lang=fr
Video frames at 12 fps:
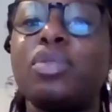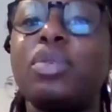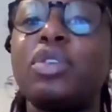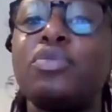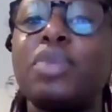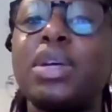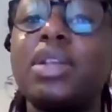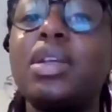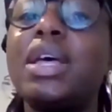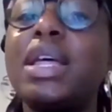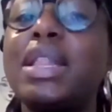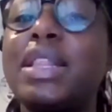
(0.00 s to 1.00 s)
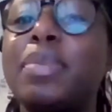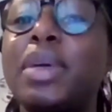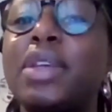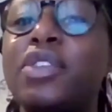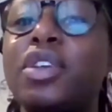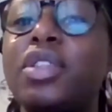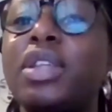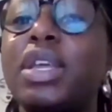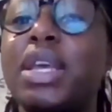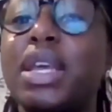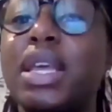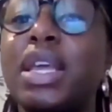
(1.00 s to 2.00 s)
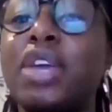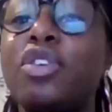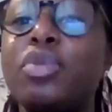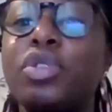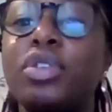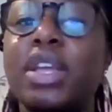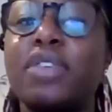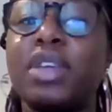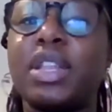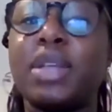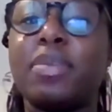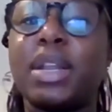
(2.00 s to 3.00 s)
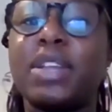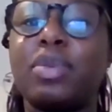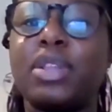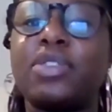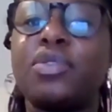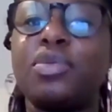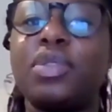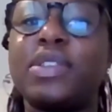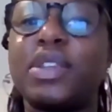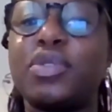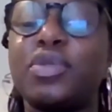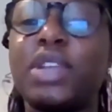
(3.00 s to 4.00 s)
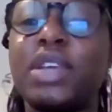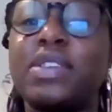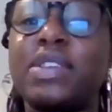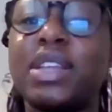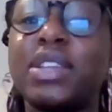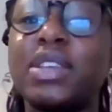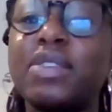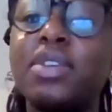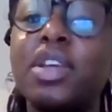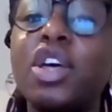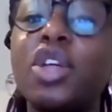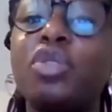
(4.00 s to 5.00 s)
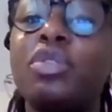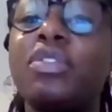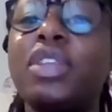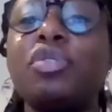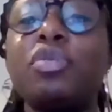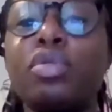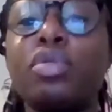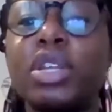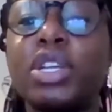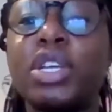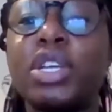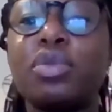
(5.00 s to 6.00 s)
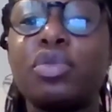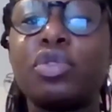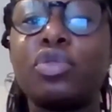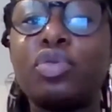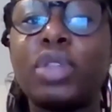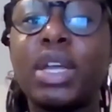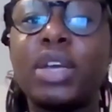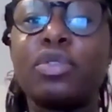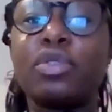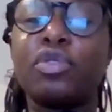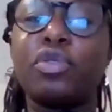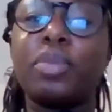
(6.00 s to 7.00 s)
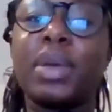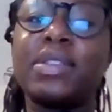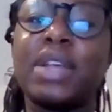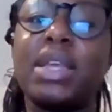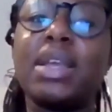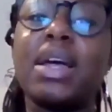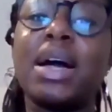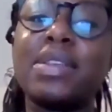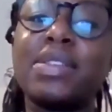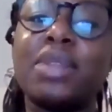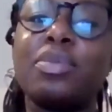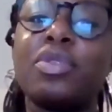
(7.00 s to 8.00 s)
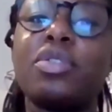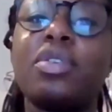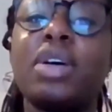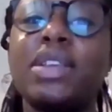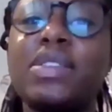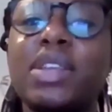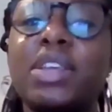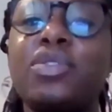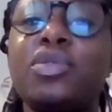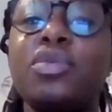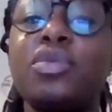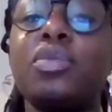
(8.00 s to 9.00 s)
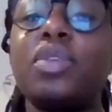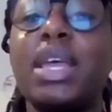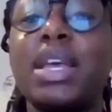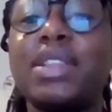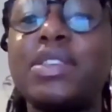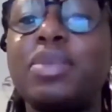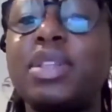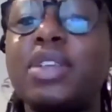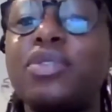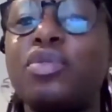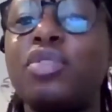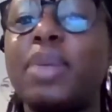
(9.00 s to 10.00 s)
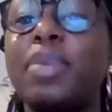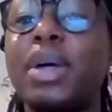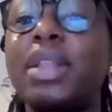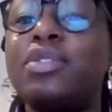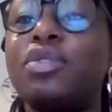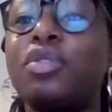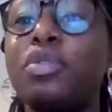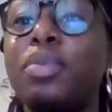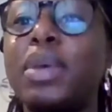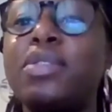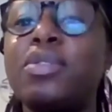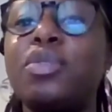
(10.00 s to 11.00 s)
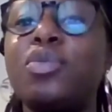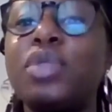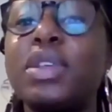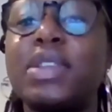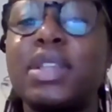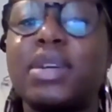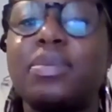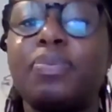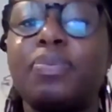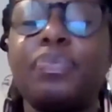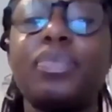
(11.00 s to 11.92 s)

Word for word: des droits humains des personnes et communautés affectées par l'exploitation des industries extractives doivent être protégés contre tout acte de représailles, harcèlement, restriction et intimidation de la part des entreprises ou des États.